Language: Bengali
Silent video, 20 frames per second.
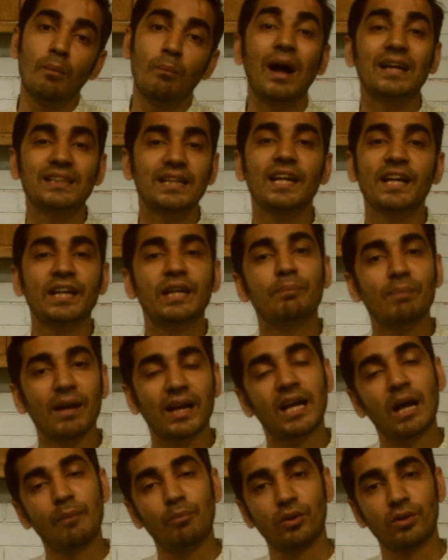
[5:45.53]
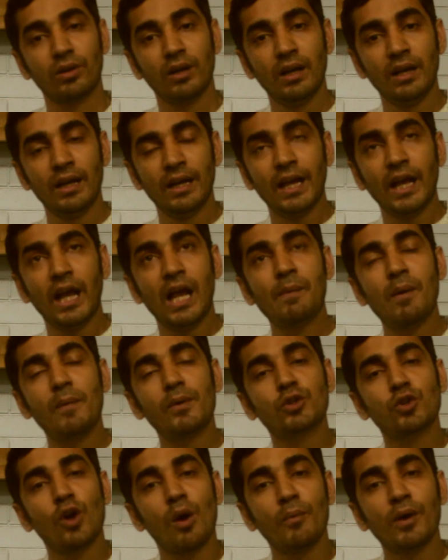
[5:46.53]
ভাষার একটি প্রেক্ষাপট
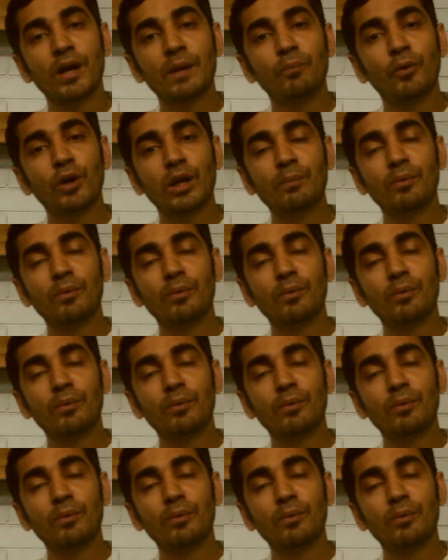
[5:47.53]
এভাবে সময়ের